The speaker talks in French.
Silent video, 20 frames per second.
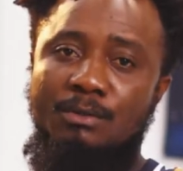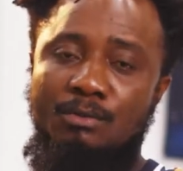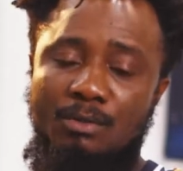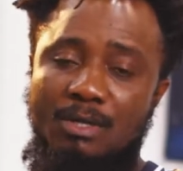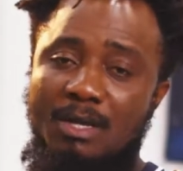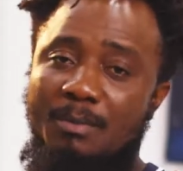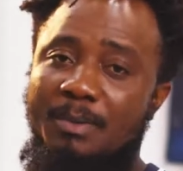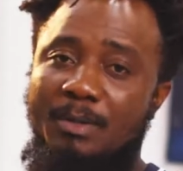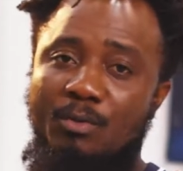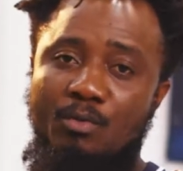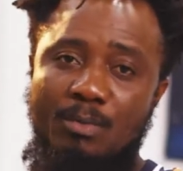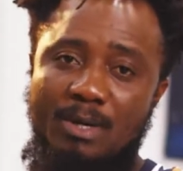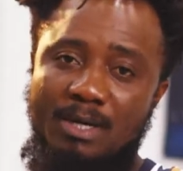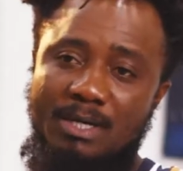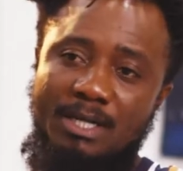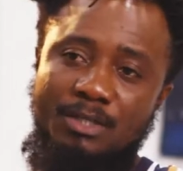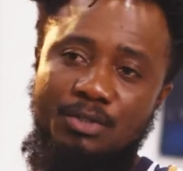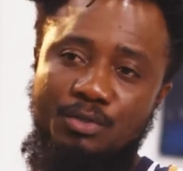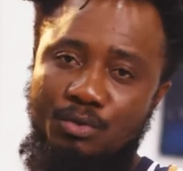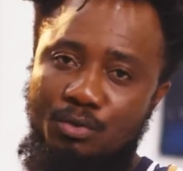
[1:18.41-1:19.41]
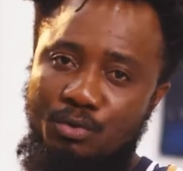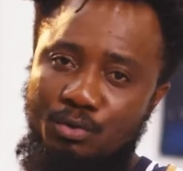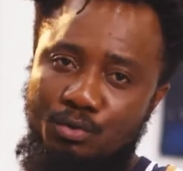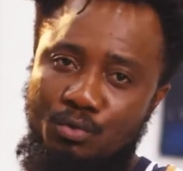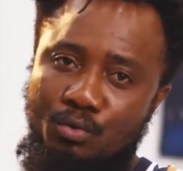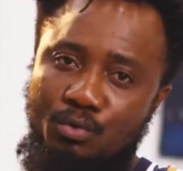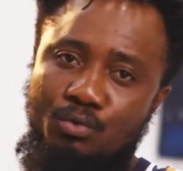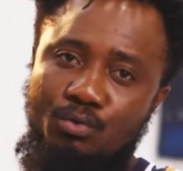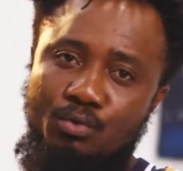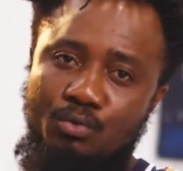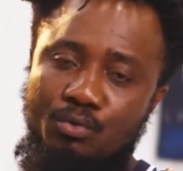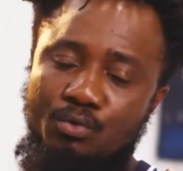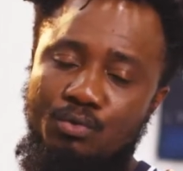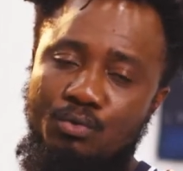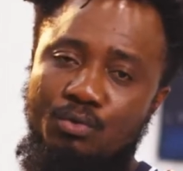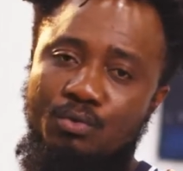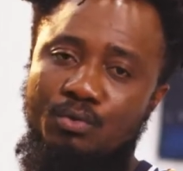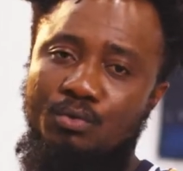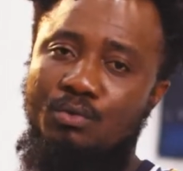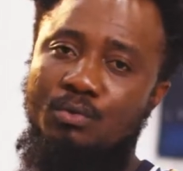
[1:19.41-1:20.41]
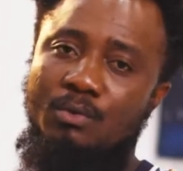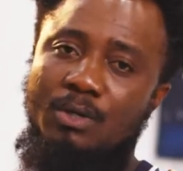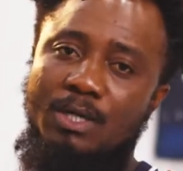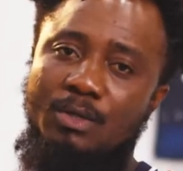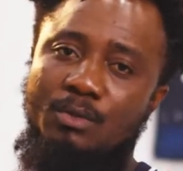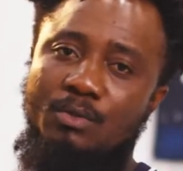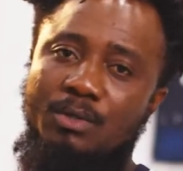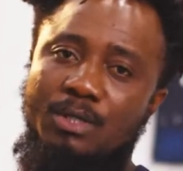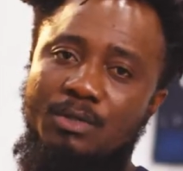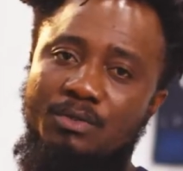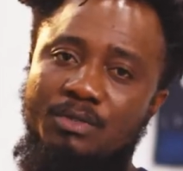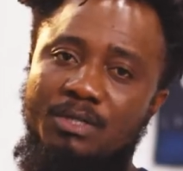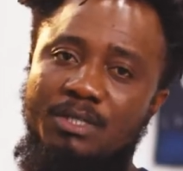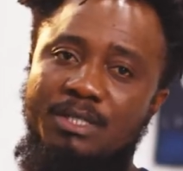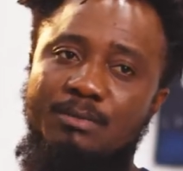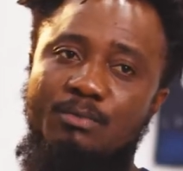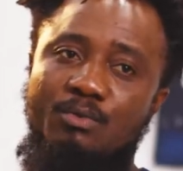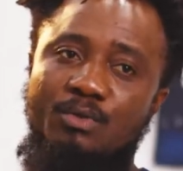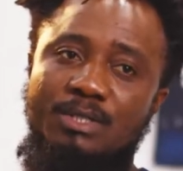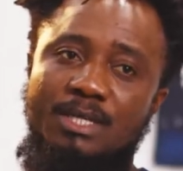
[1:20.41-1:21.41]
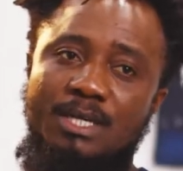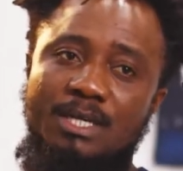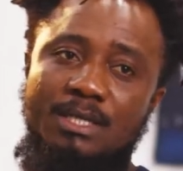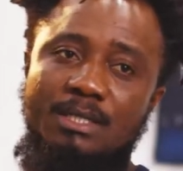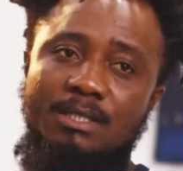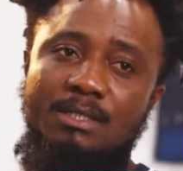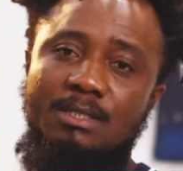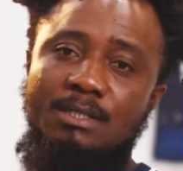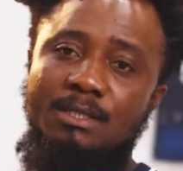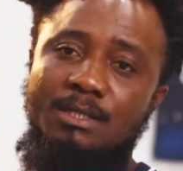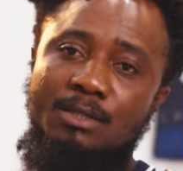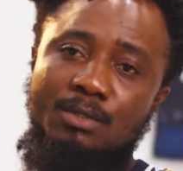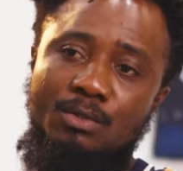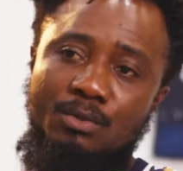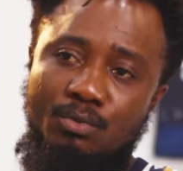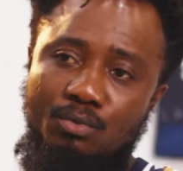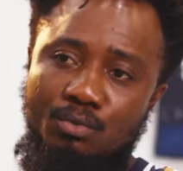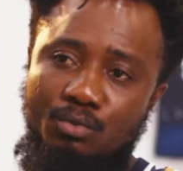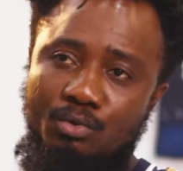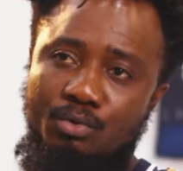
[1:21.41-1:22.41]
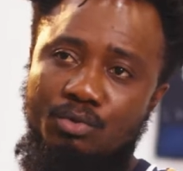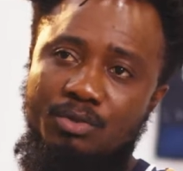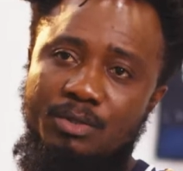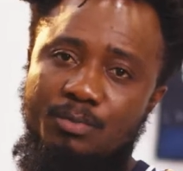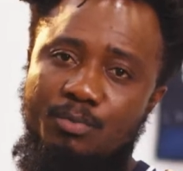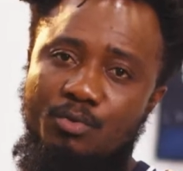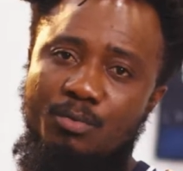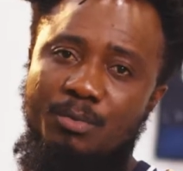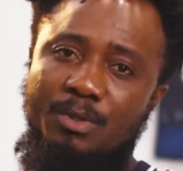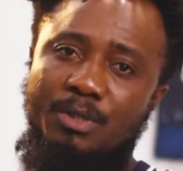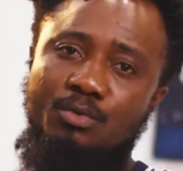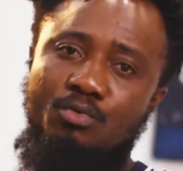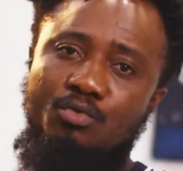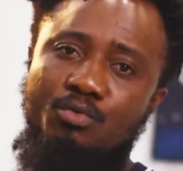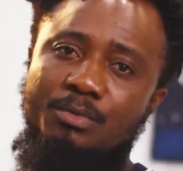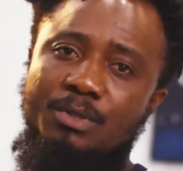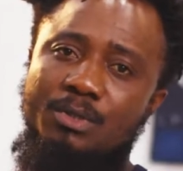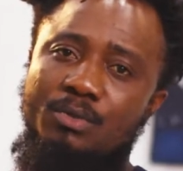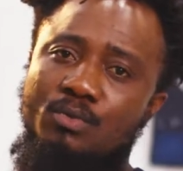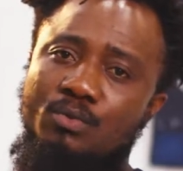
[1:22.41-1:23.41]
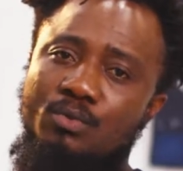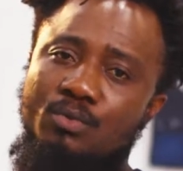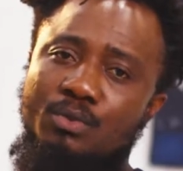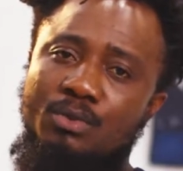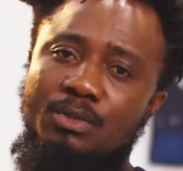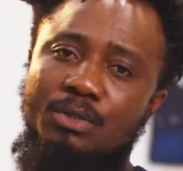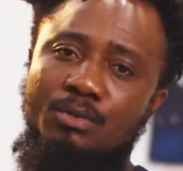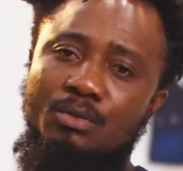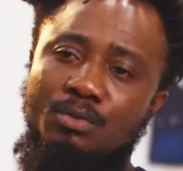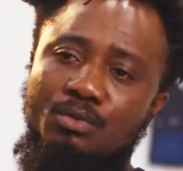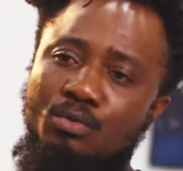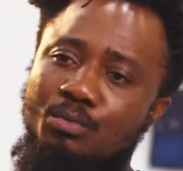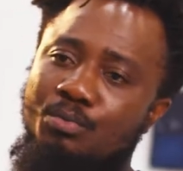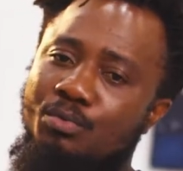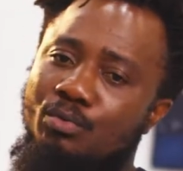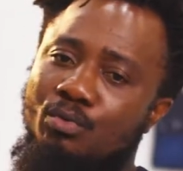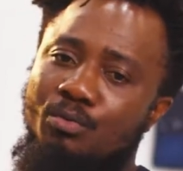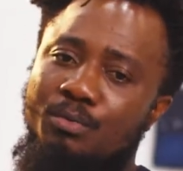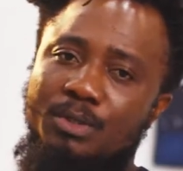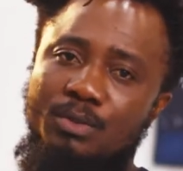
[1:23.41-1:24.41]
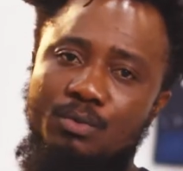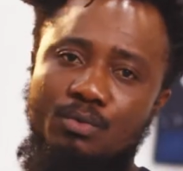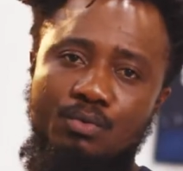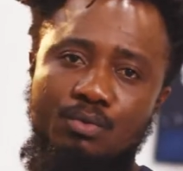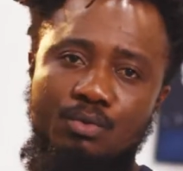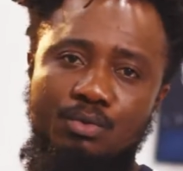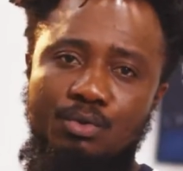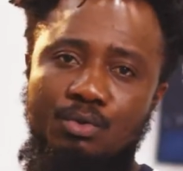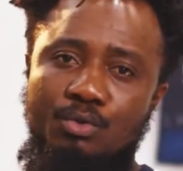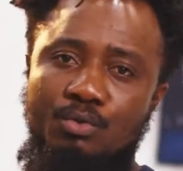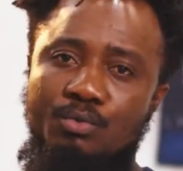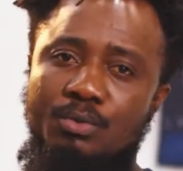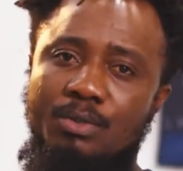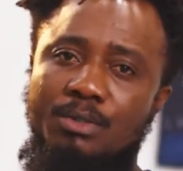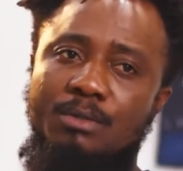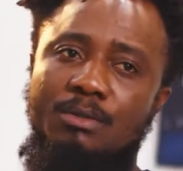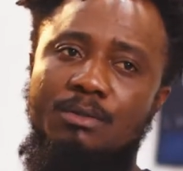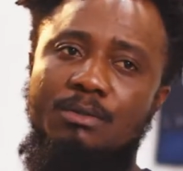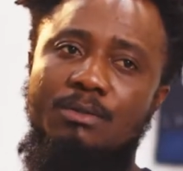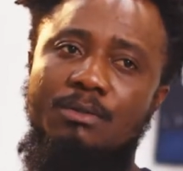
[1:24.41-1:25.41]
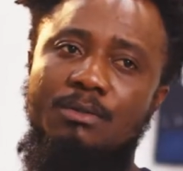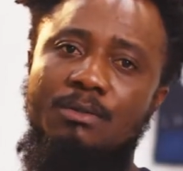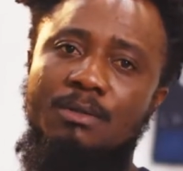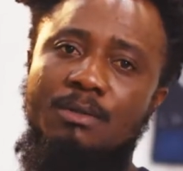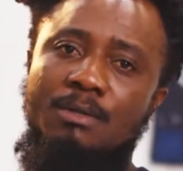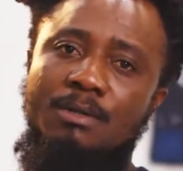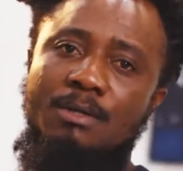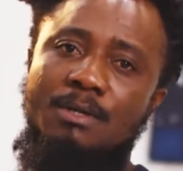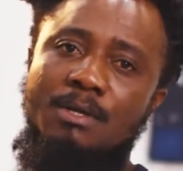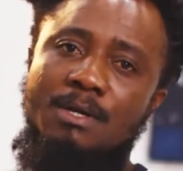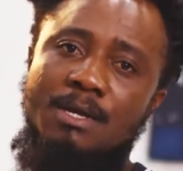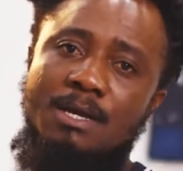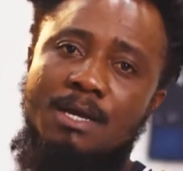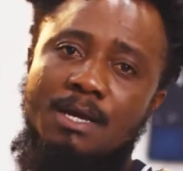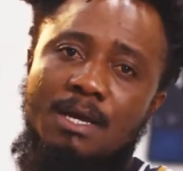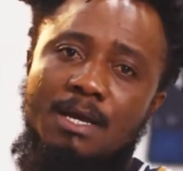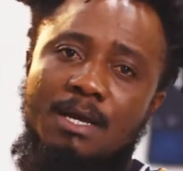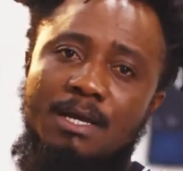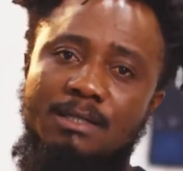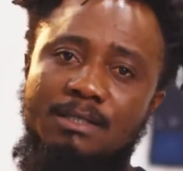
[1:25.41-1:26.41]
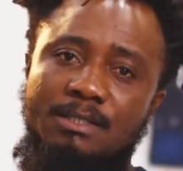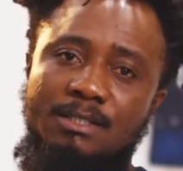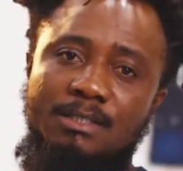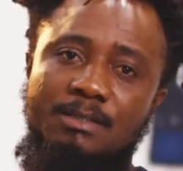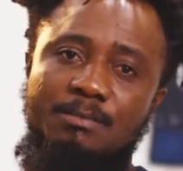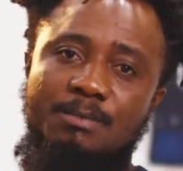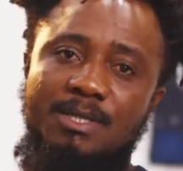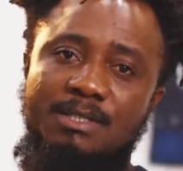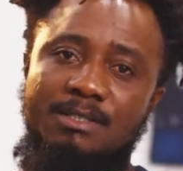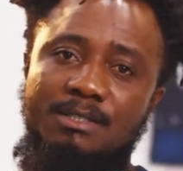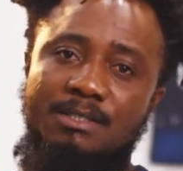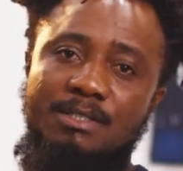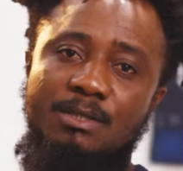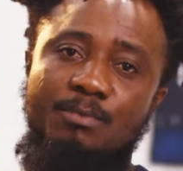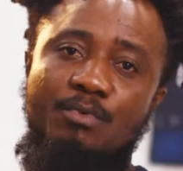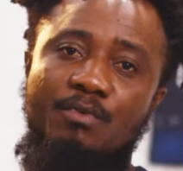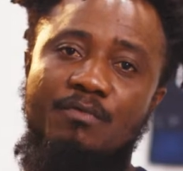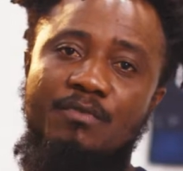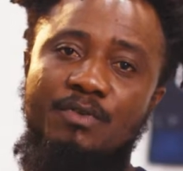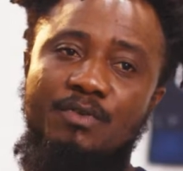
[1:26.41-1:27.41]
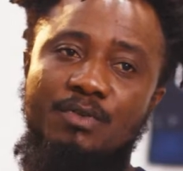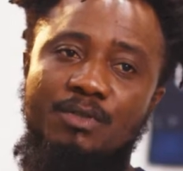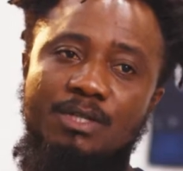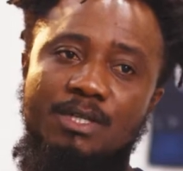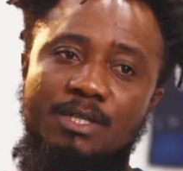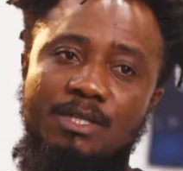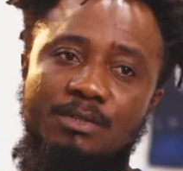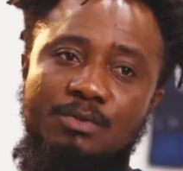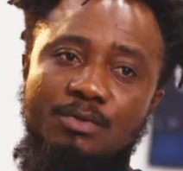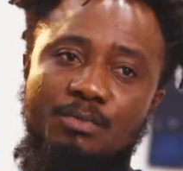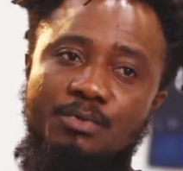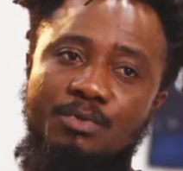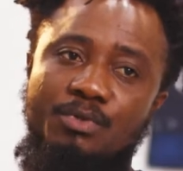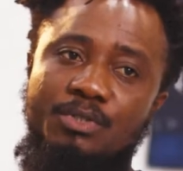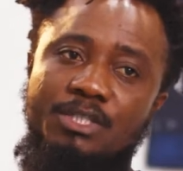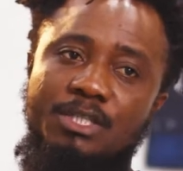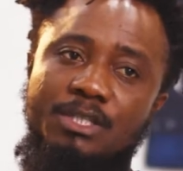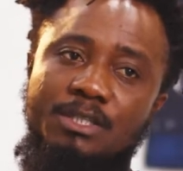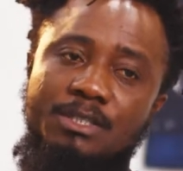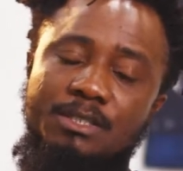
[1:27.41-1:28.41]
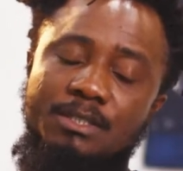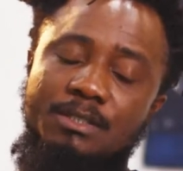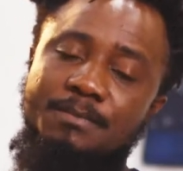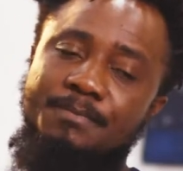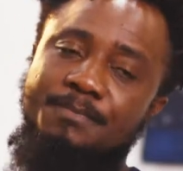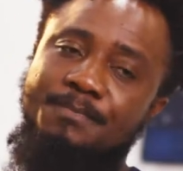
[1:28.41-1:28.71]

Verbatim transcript: Donc après le bac H1, je continue à l'École nationale des beaux-arts, où je suis diplômé en 2012. Et donc depuis 2012, je suis artiste plasticien professionnel, si on peut le dire ainsi.